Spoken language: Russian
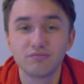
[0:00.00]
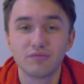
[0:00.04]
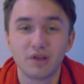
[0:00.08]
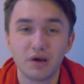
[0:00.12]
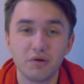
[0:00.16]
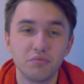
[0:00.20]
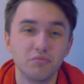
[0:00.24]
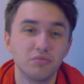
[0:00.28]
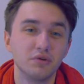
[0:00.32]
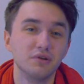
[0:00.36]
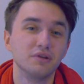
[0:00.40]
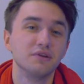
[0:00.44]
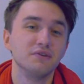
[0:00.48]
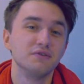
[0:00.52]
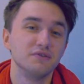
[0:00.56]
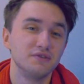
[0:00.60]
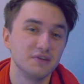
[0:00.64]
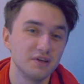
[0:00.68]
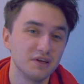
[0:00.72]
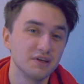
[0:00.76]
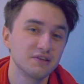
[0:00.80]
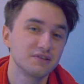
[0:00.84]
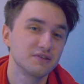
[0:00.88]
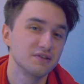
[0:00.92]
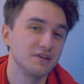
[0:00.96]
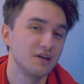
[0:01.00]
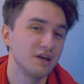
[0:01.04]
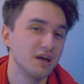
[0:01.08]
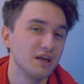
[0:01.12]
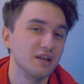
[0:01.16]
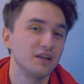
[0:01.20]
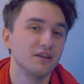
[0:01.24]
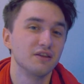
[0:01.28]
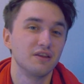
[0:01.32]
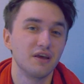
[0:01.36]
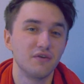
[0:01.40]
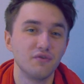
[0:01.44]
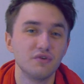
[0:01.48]
там было интересно,
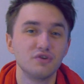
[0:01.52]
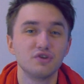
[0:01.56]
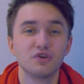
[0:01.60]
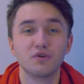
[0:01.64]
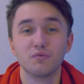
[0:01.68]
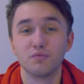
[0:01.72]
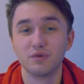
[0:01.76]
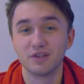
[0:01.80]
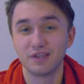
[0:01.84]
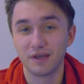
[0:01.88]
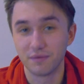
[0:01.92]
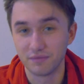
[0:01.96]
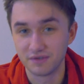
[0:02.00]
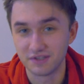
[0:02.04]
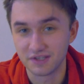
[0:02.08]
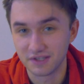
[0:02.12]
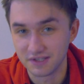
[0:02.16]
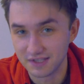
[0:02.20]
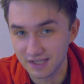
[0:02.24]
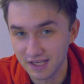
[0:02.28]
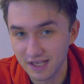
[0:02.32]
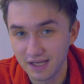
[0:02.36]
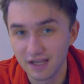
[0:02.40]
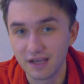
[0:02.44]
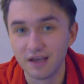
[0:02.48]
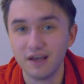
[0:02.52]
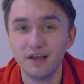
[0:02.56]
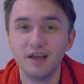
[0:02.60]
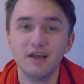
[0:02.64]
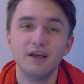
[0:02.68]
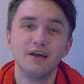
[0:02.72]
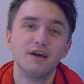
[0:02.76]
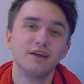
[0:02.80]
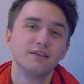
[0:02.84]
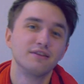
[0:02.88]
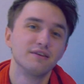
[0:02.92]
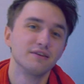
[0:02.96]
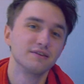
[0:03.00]
реально до вечера мы там сидели,
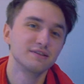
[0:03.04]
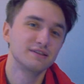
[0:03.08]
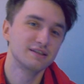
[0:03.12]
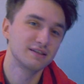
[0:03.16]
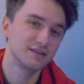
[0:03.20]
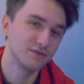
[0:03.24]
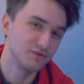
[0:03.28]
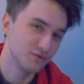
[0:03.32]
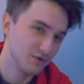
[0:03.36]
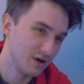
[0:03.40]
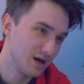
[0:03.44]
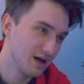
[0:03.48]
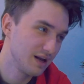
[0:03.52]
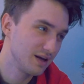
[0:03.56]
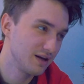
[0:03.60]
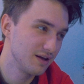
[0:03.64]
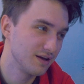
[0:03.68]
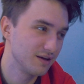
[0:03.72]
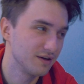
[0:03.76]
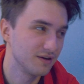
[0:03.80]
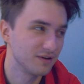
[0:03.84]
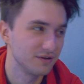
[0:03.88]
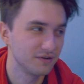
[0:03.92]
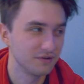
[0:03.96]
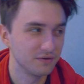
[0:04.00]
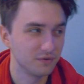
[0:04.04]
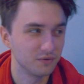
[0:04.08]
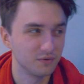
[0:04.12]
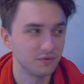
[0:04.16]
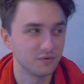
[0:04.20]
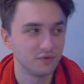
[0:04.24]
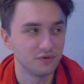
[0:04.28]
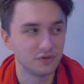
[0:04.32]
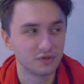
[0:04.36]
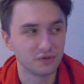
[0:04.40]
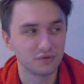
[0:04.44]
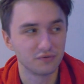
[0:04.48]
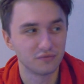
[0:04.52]
танцевали,
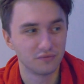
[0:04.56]
э, и